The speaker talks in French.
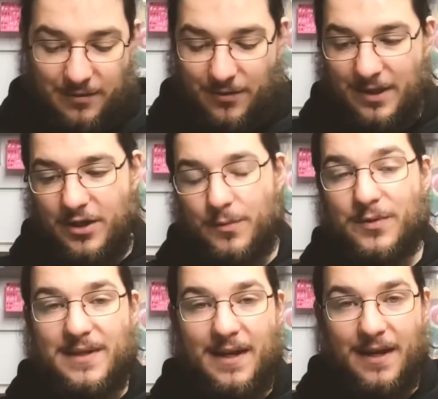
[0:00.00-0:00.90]
dans les
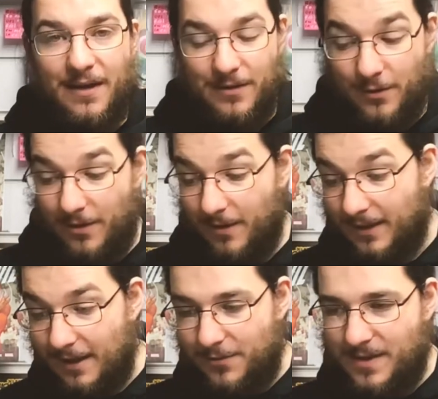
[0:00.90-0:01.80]
commentaires
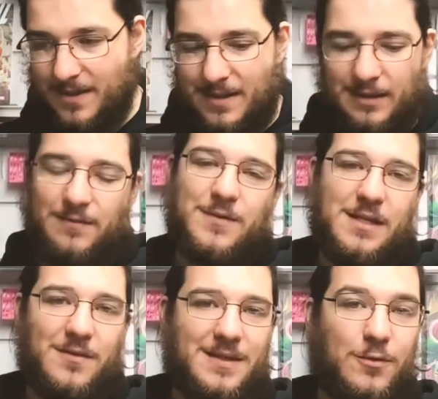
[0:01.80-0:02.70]
quelle de ces séries vous
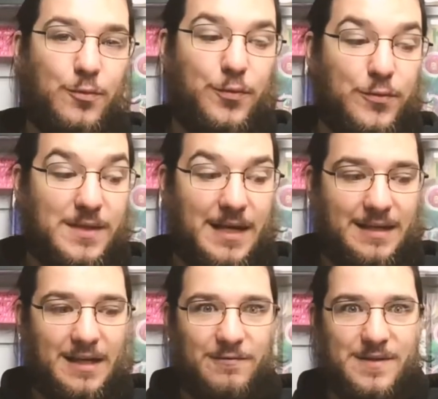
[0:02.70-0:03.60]
attendiez le plus et
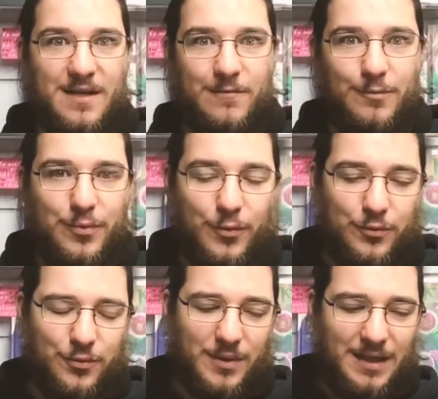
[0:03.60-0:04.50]
laquelle vous allez vous
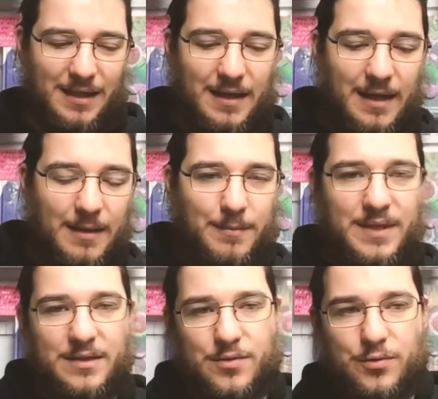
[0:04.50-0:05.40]
procurer.
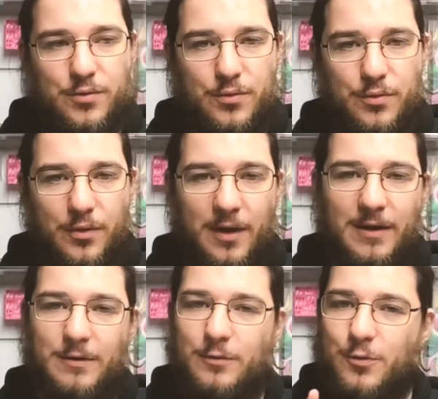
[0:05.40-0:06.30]
Bien sûr,
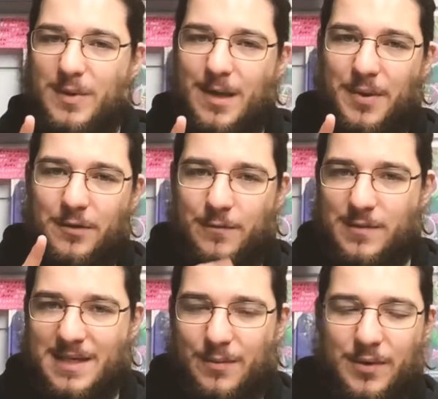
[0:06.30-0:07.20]
euh, n'oubliez pas de
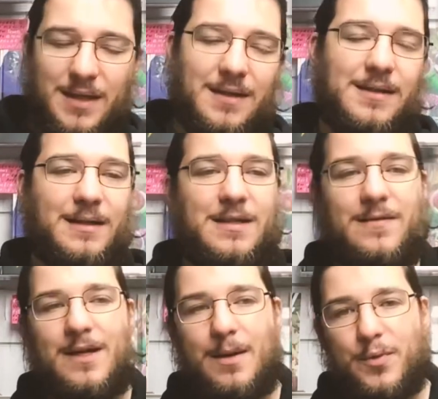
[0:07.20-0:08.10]
vous abonner,
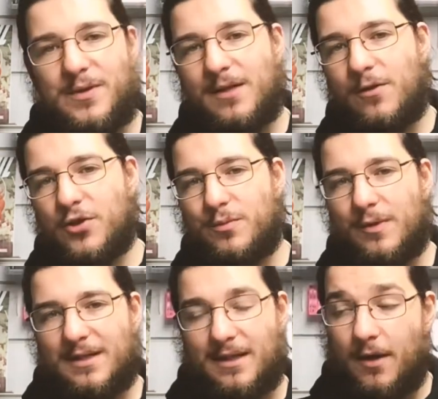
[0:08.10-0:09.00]
d'activer la petite cloche
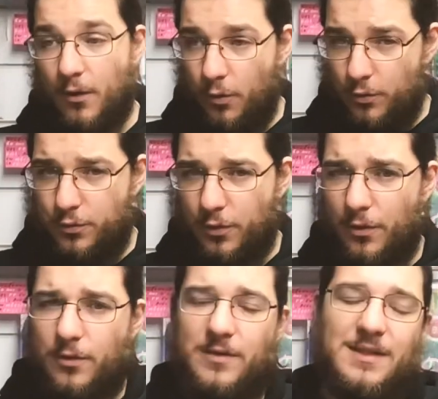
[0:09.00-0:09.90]
pour être au
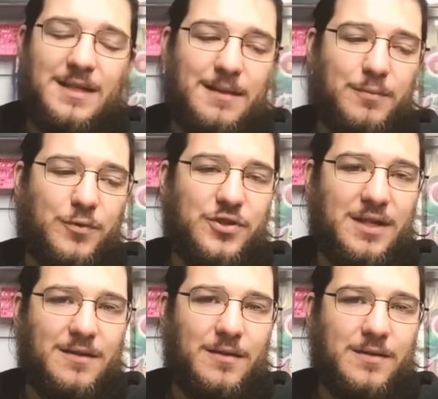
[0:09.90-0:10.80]
courant des
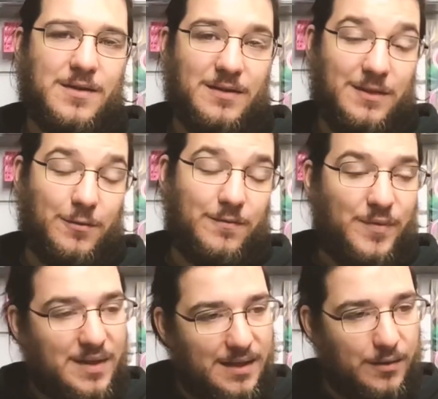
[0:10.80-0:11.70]
prochaines euh, sorties de
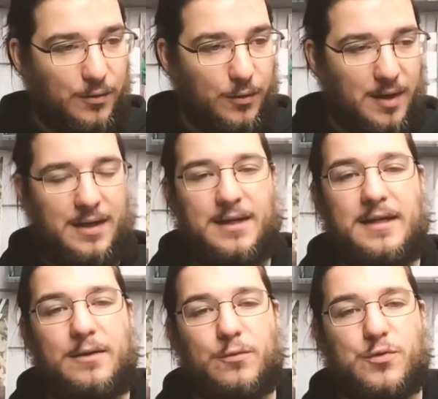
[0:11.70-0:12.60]
vidéos.
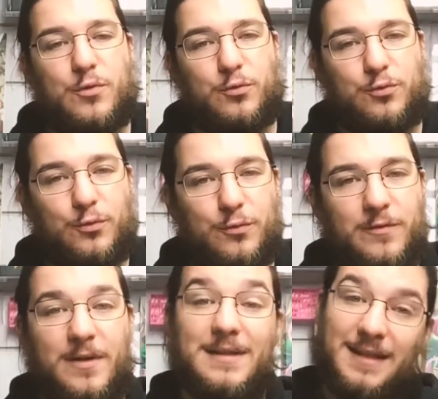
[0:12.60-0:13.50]
Et on se
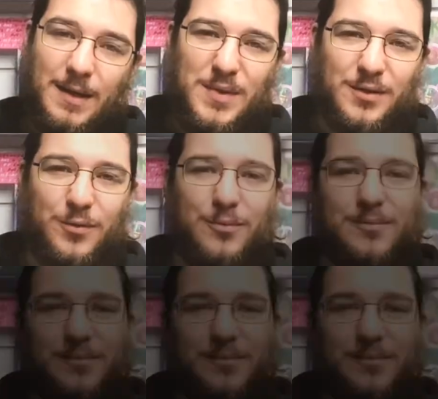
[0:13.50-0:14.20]
retrouve très bientôt.